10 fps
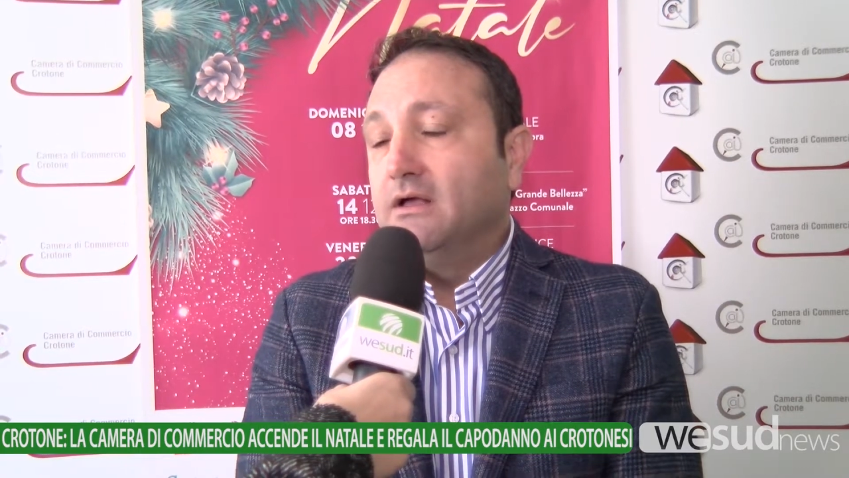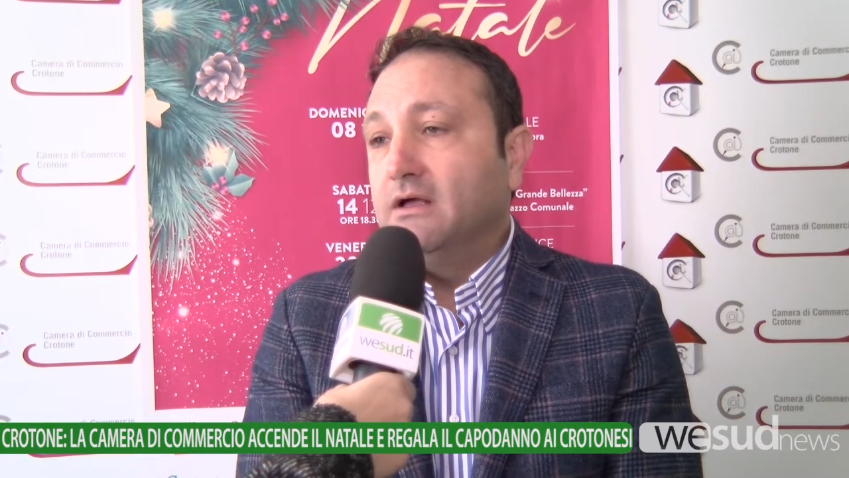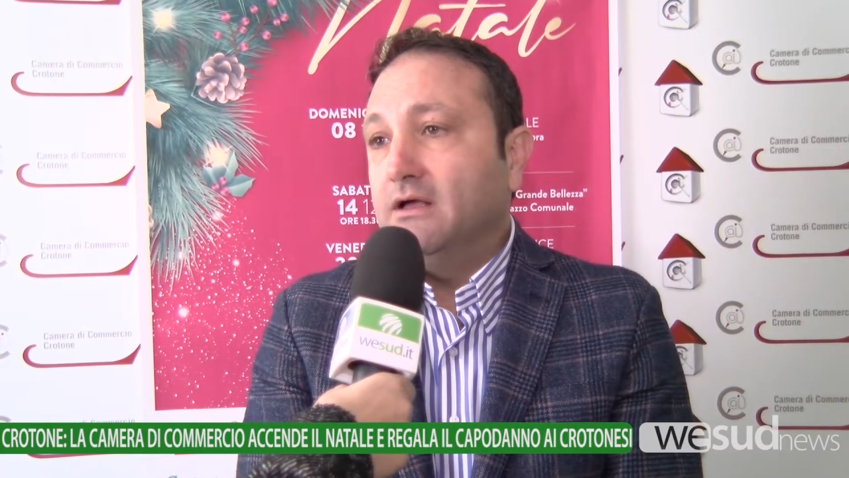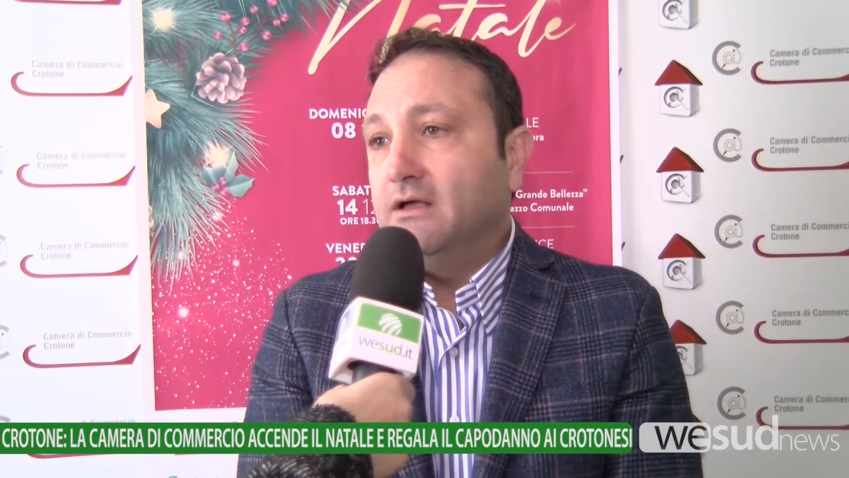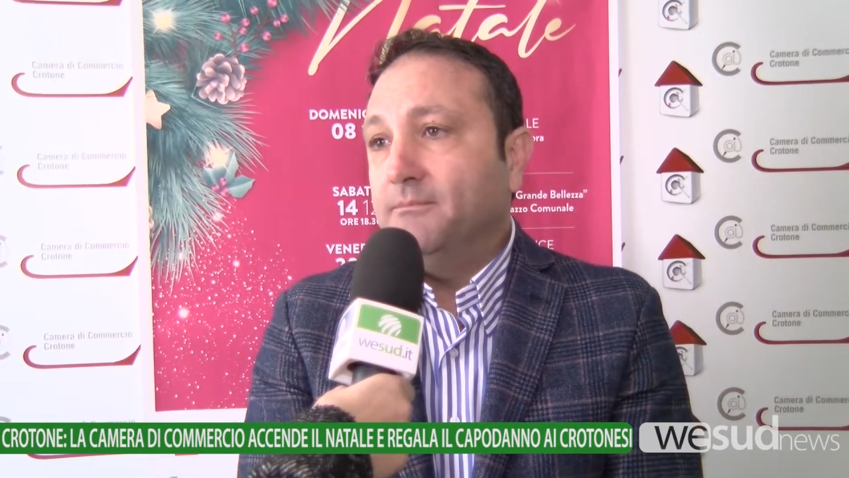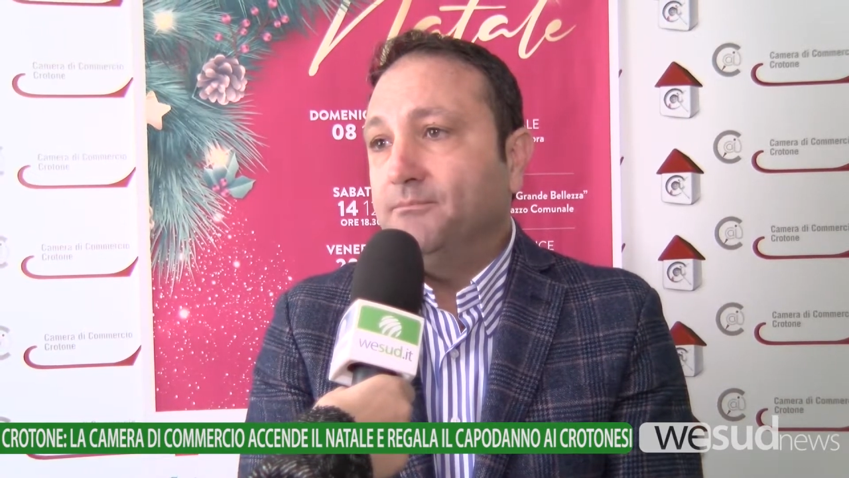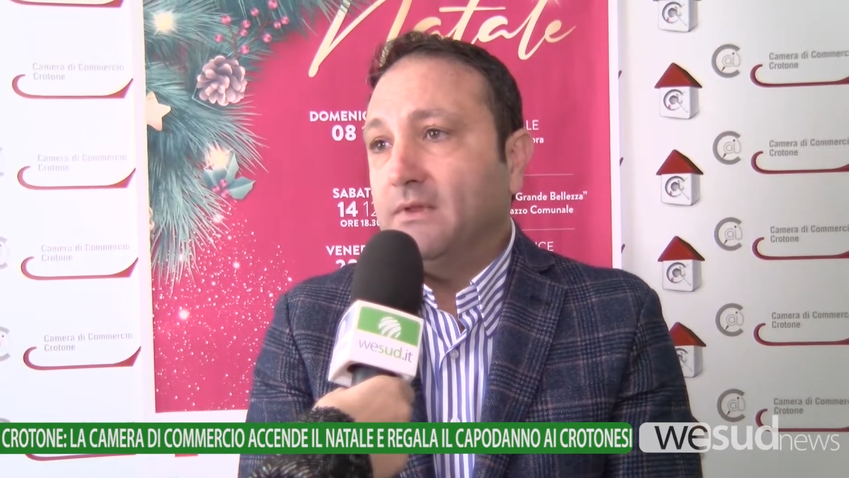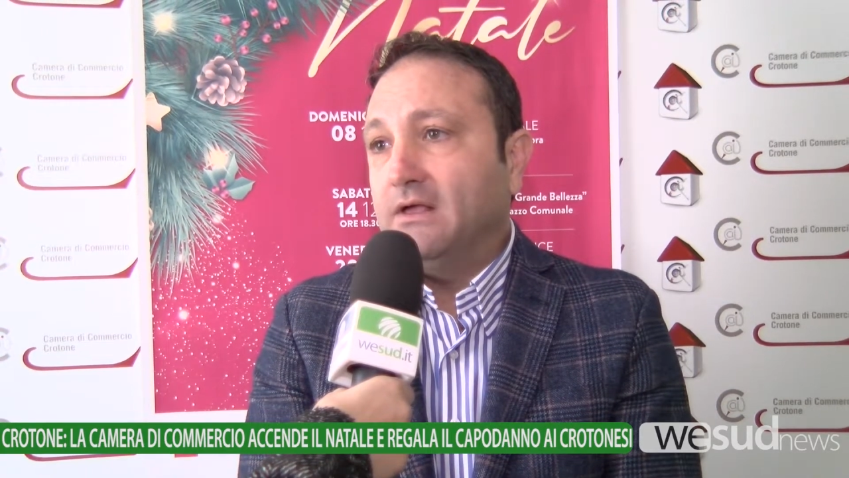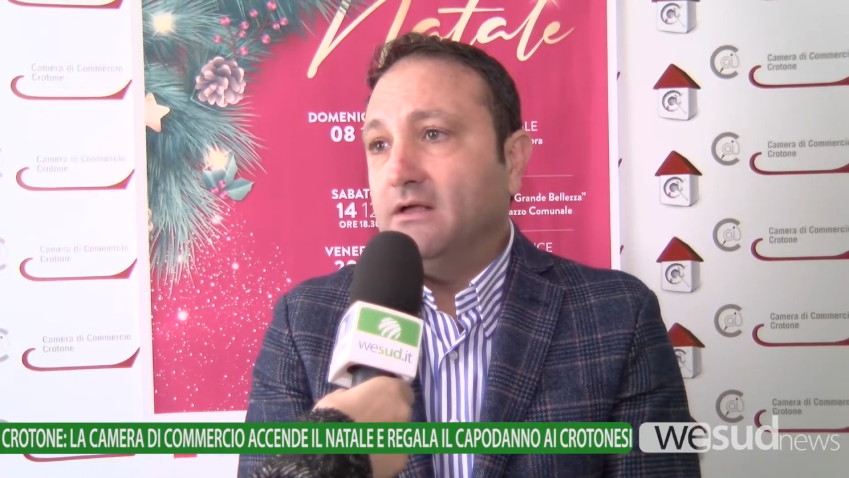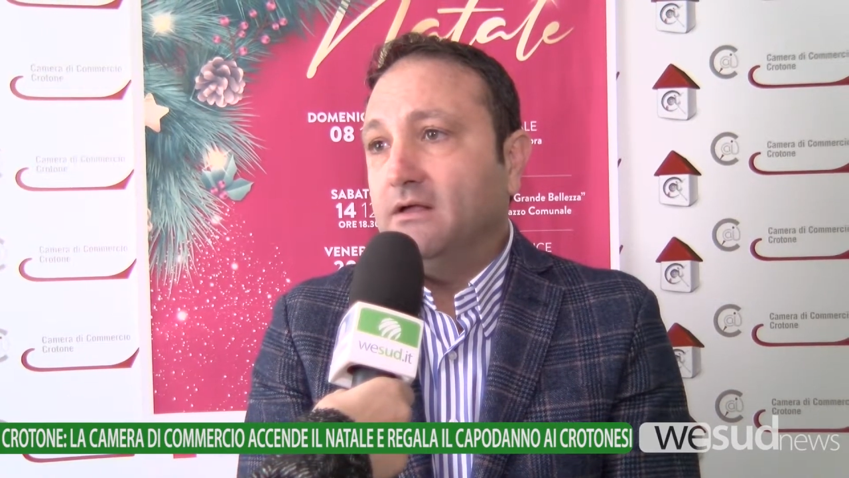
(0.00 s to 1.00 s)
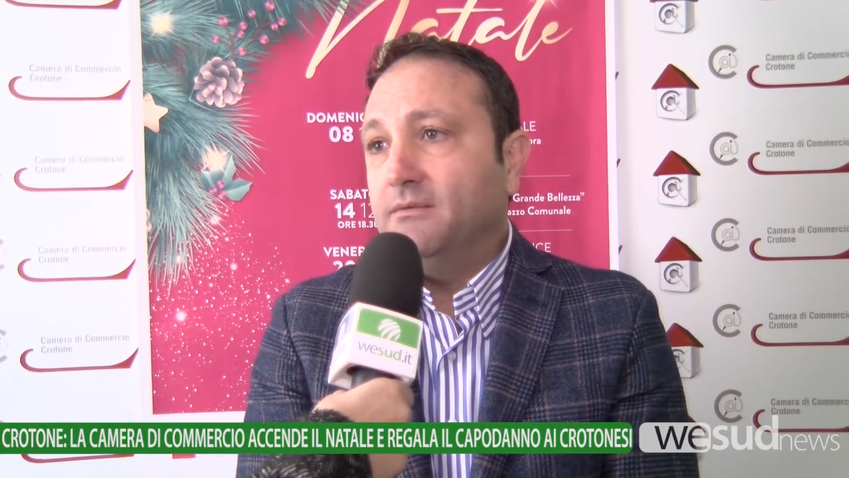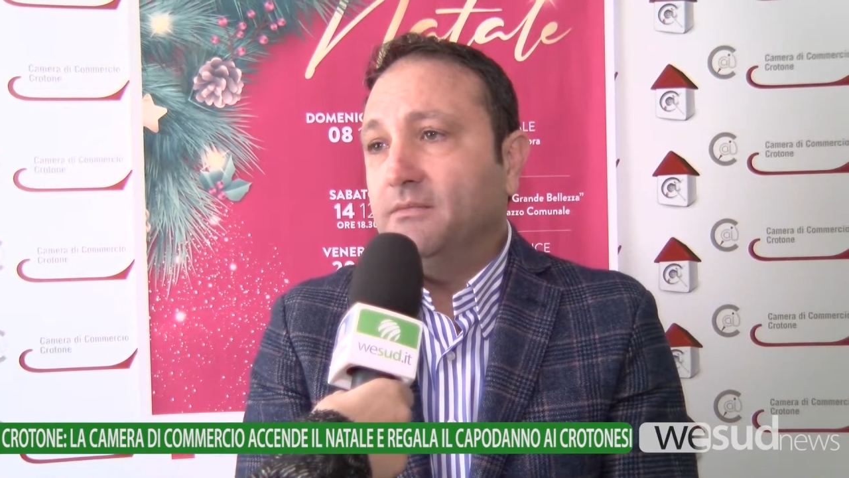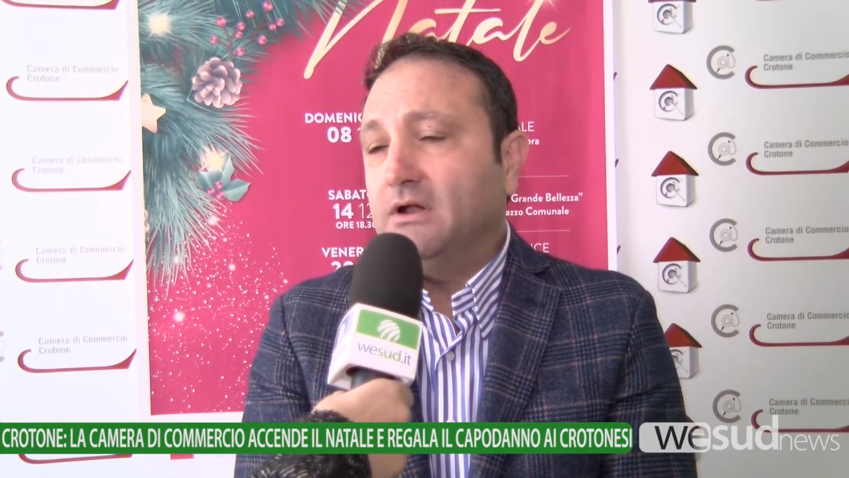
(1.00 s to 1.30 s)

ehm, ehm,